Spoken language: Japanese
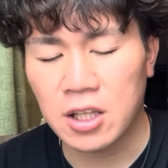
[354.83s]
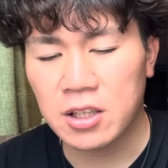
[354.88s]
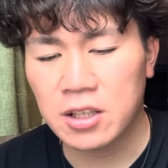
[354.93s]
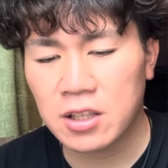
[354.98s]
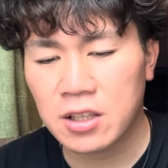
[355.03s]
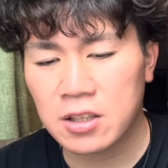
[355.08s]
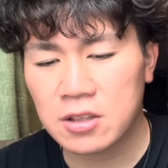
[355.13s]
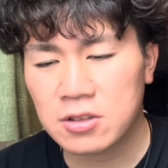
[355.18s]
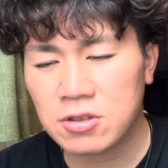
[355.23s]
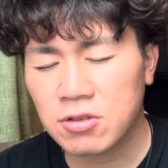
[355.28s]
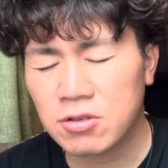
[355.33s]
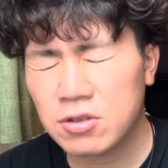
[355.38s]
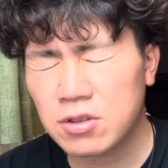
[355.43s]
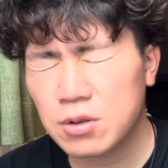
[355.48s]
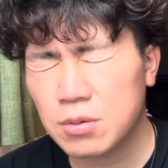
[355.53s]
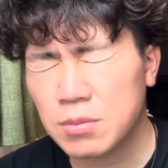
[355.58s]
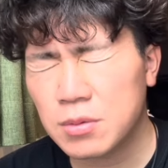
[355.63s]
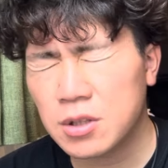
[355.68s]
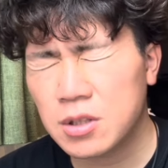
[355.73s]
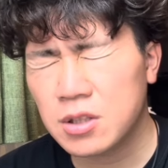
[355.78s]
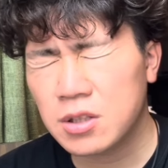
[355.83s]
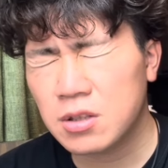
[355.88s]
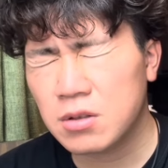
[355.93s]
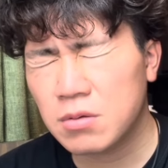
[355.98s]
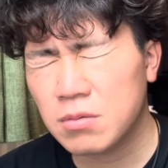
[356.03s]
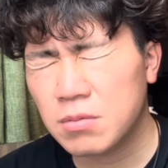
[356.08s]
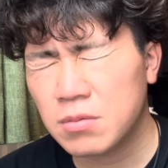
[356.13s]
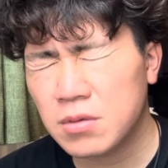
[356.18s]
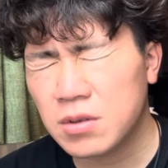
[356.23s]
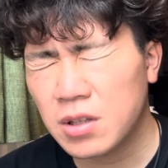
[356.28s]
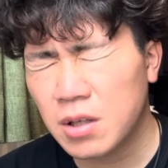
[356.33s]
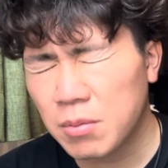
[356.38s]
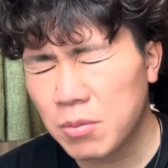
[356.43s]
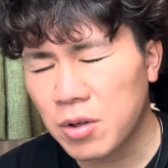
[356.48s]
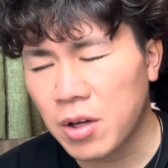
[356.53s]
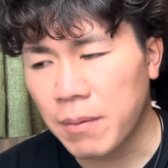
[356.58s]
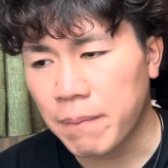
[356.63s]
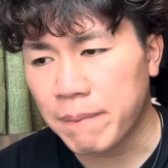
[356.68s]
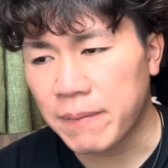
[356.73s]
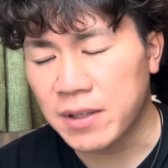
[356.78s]
だからそういう意味でも
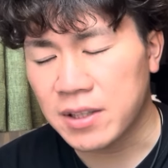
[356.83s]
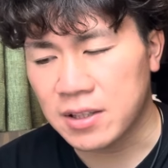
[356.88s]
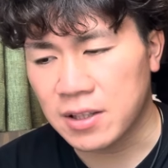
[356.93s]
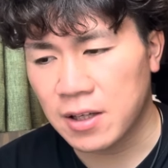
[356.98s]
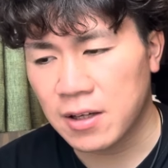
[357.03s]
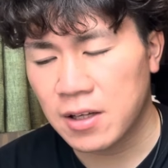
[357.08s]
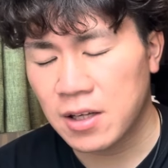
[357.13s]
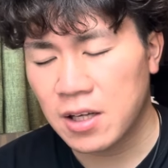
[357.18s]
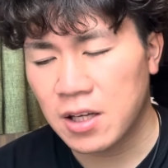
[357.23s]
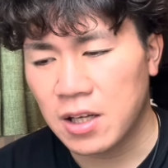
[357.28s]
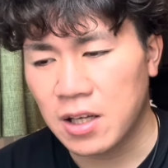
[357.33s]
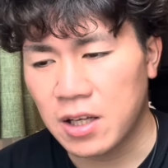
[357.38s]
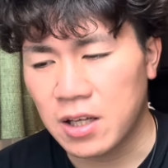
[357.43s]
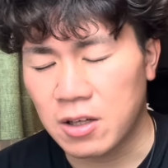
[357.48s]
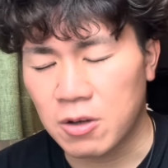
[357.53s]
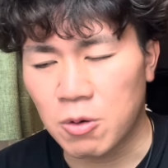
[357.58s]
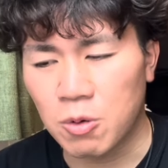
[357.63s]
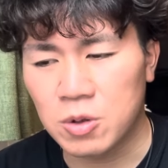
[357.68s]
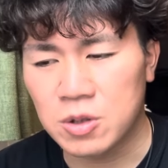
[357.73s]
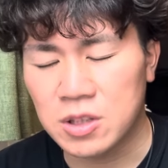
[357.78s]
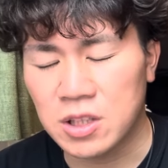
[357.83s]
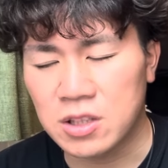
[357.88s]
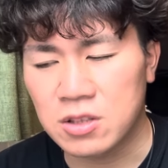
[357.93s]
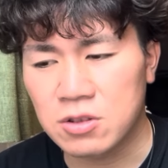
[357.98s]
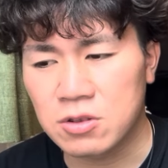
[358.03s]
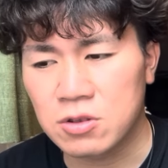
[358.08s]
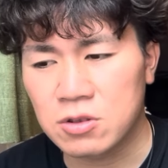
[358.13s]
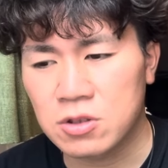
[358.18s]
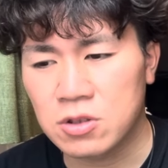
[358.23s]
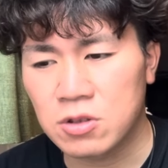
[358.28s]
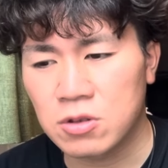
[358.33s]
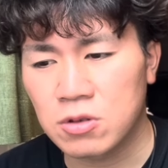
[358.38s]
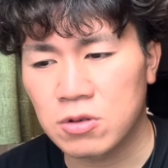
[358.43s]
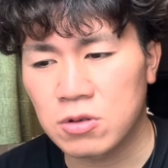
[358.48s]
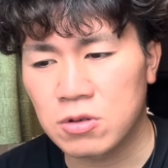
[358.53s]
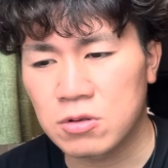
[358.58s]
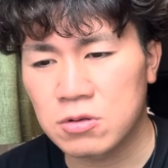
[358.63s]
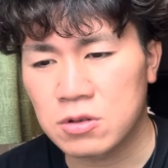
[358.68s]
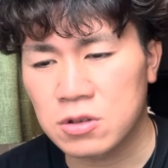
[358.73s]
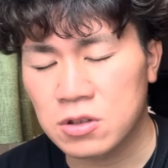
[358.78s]
やっぱりね、えー、甲子園優
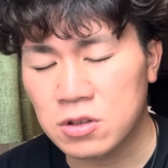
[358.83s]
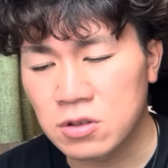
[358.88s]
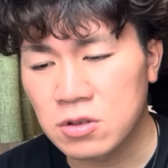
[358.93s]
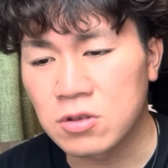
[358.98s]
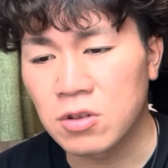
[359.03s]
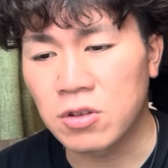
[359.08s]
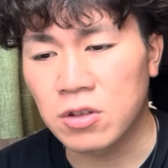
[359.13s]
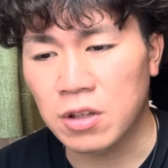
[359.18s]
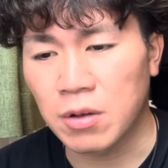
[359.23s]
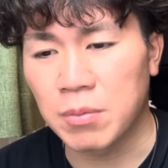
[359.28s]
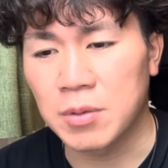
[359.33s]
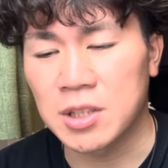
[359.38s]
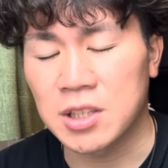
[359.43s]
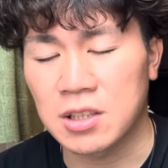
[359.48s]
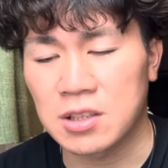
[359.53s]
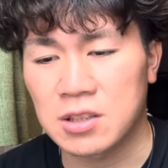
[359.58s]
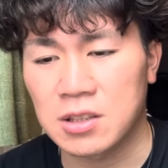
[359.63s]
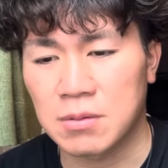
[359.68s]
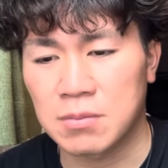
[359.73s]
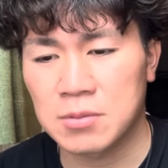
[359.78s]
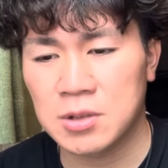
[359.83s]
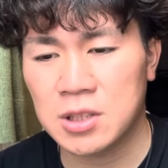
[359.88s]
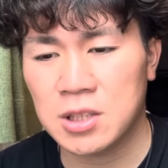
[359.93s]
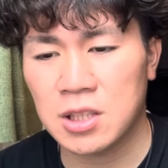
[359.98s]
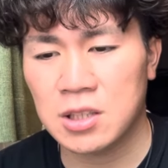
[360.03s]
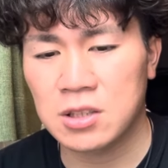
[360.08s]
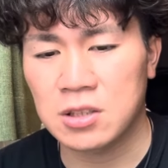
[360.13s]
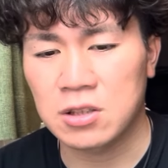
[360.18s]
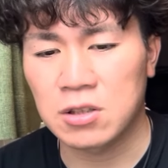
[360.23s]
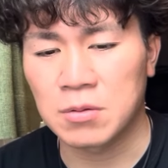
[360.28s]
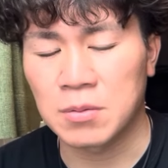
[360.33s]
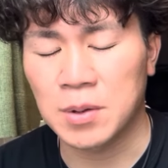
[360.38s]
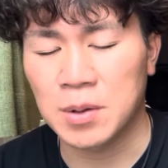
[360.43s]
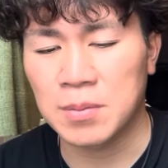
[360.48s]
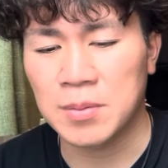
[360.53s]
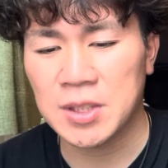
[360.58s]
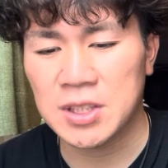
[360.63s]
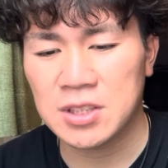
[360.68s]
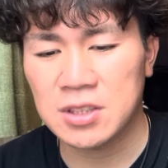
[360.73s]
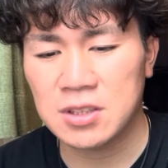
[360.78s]
勝すんのってめちゃくちゃ難しいと思い
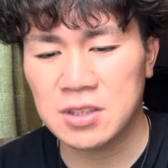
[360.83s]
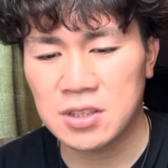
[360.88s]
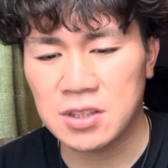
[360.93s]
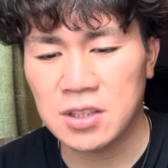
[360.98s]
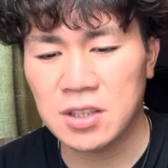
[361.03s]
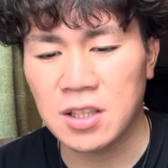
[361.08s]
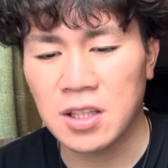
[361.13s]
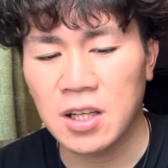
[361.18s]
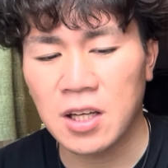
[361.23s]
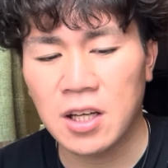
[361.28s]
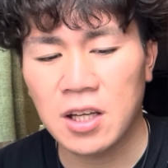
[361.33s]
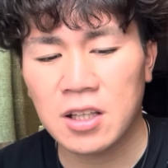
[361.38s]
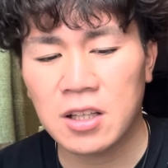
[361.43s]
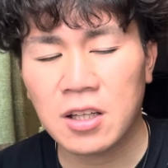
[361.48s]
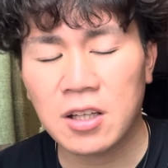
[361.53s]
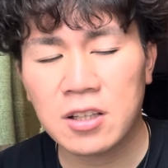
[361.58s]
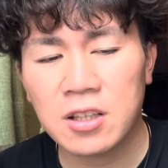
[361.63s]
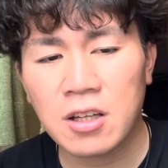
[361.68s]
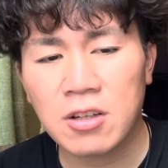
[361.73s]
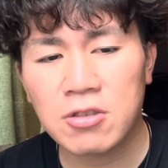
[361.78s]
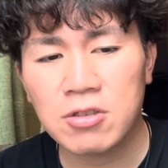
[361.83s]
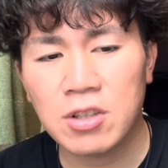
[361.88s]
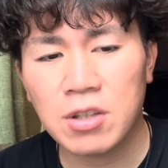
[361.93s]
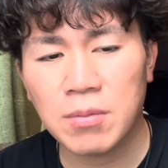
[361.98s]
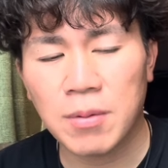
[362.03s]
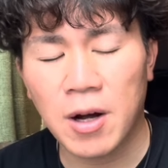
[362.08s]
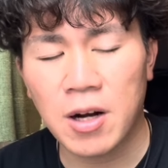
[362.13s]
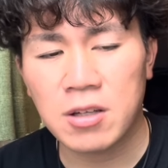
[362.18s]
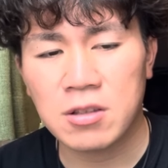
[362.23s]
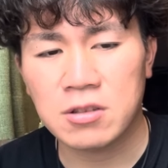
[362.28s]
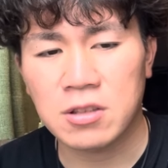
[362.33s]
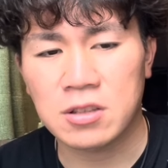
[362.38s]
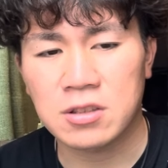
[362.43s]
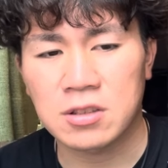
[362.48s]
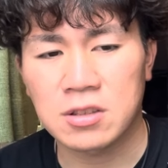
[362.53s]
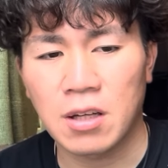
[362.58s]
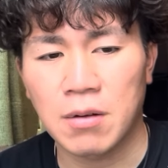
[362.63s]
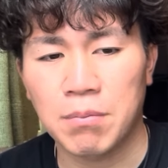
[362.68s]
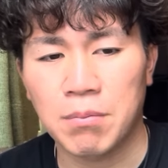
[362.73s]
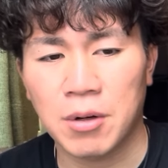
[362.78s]
すし、だから逆に言えば春夏
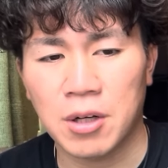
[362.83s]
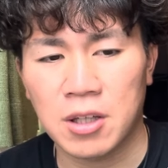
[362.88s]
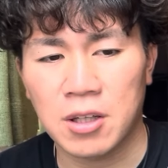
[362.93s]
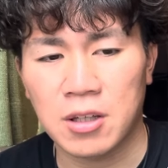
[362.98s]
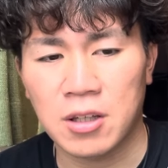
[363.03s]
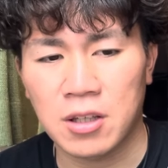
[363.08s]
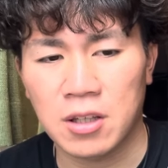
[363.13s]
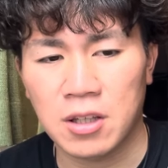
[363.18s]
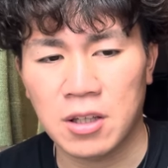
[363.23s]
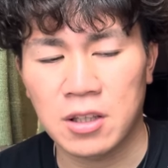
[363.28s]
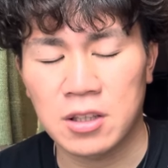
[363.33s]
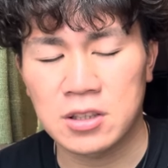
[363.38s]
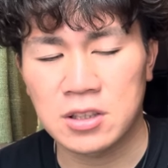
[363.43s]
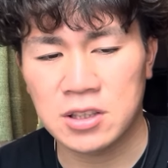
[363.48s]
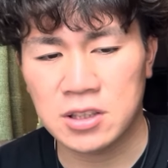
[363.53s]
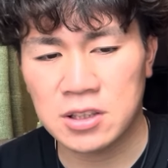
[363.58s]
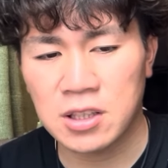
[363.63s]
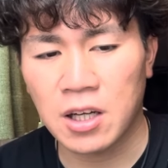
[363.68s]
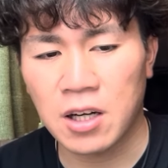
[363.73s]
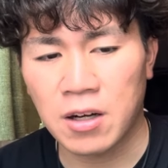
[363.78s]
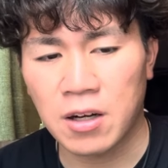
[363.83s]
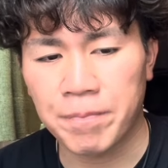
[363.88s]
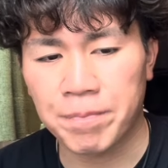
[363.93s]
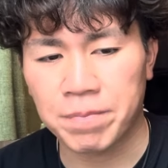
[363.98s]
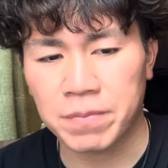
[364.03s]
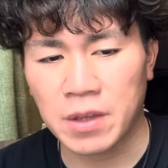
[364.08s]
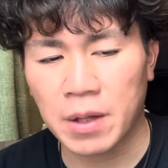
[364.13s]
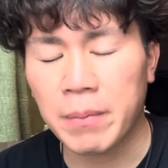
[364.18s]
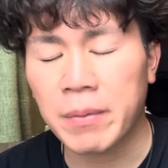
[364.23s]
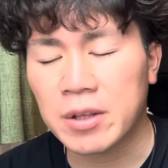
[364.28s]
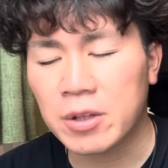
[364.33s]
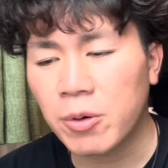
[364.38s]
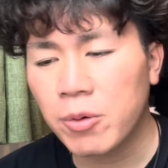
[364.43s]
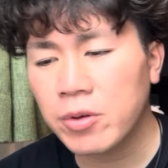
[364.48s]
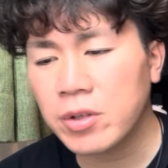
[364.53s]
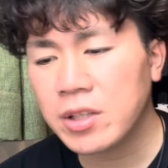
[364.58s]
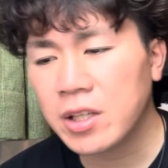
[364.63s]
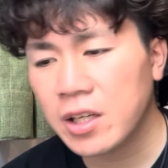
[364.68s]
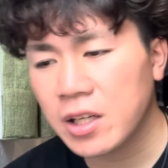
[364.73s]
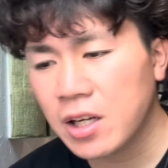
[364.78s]
連覇ね、えー、した、まあ、党
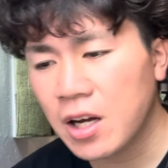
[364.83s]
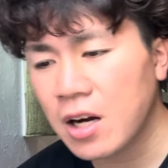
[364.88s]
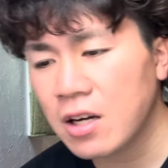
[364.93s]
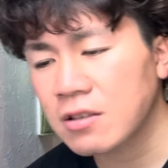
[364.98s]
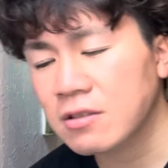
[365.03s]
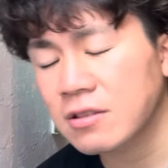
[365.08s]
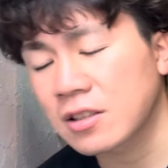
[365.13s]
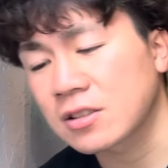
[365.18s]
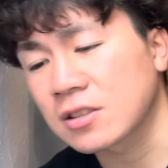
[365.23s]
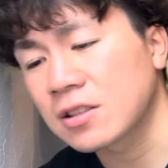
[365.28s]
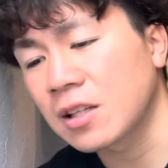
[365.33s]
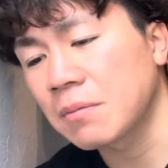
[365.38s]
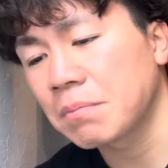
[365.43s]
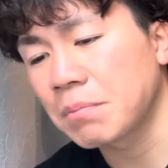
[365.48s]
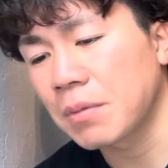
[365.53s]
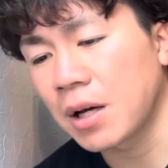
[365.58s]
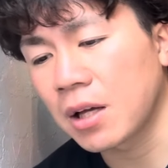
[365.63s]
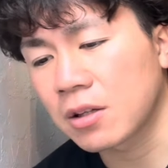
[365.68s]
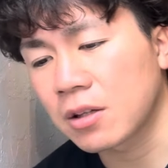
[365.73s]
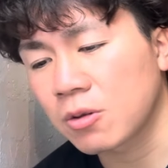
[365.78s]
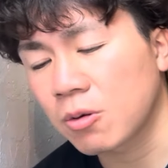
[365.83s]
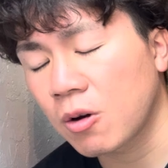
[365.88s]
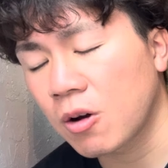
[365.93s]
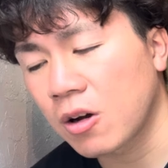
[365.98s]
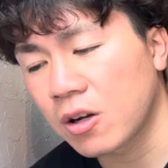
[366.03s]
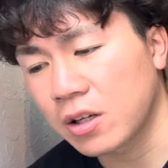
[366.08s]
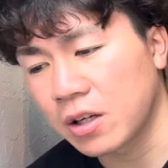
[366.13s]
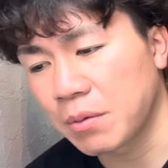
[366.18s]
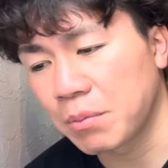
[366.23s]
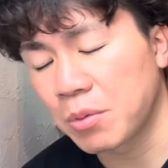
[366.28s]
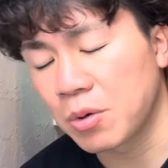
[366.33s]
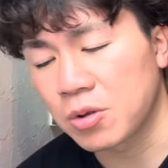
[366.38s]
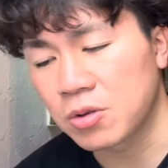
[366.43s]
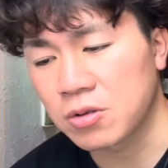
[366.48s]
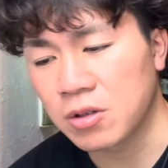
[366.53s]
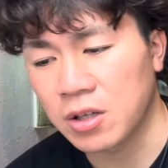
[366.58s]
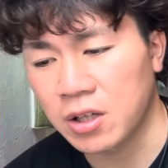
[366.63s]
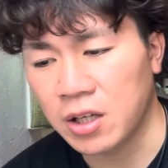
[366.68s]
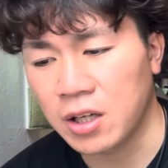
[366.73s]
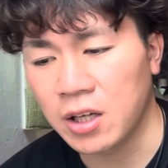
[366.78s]
員がね、春夏連覇とかはね、僕
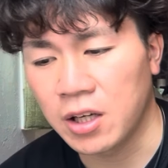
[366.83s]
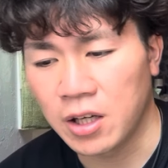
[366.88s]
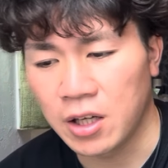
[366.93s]
はね、